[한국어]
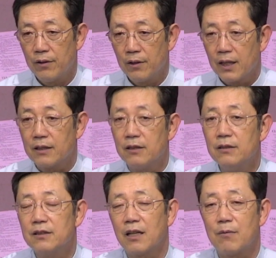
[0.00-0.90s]
그러니까 그
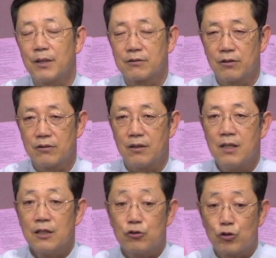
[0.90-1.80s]
이스라엘 백성들,
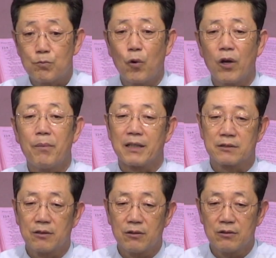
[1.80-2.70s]
그 축복의
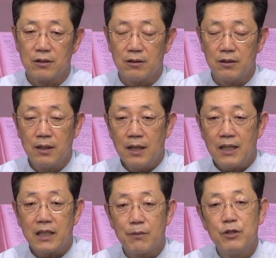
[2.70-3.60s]
백성들을
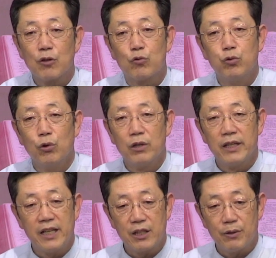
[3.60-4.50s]
하나님 이제 구원해
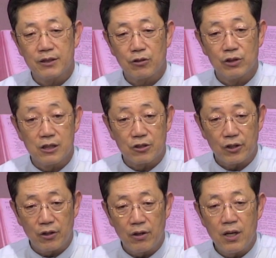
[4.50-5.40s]
내기 위해서 어딜
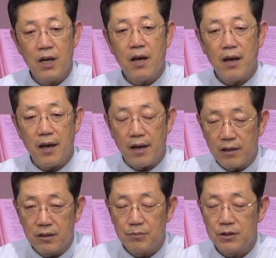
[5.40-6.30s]
쳐요?
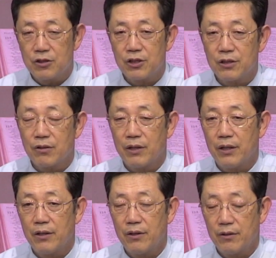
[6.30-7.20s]
애굽을 치는 거예요.
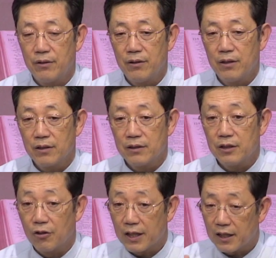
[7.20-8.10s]
그
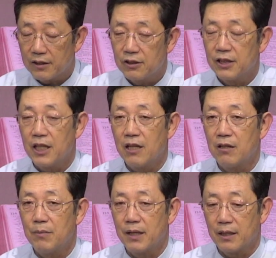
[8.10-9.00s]
열한 가지 재앙을
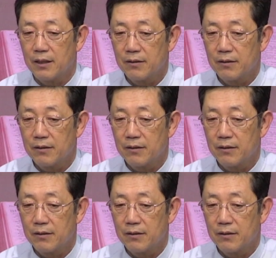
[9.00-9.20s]
말한.